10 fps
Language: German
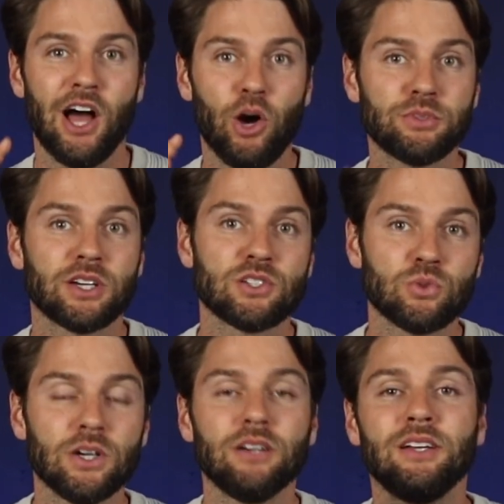Hauptsache ist
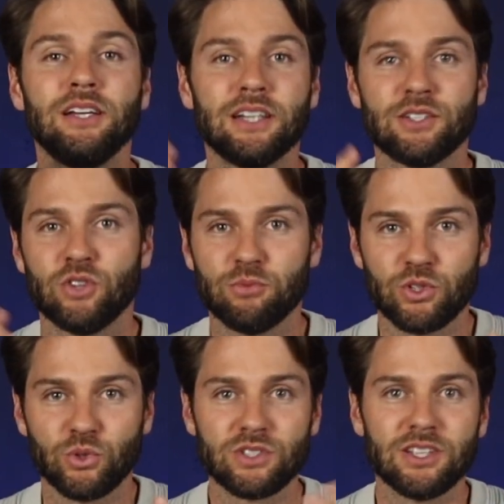nur, dass du am
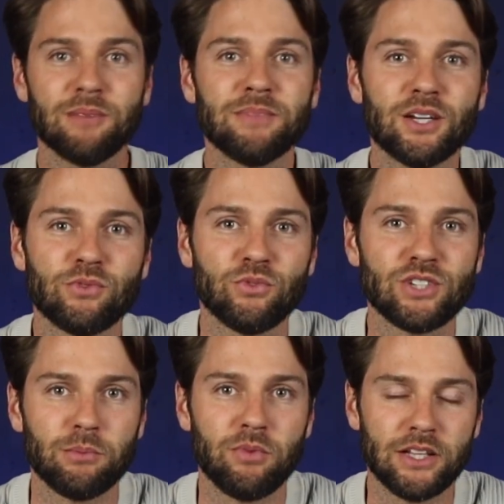Schluss eben deine
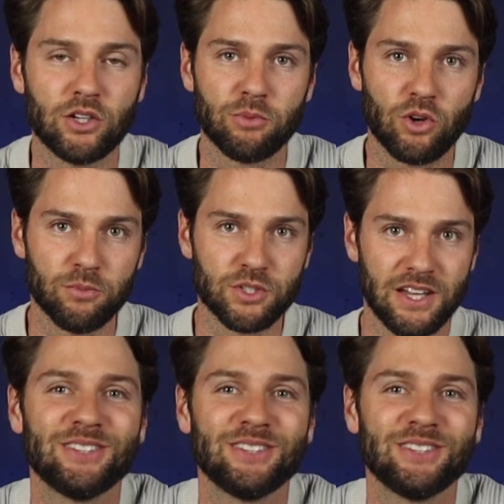5-Sterne-Bewertungen bekommst.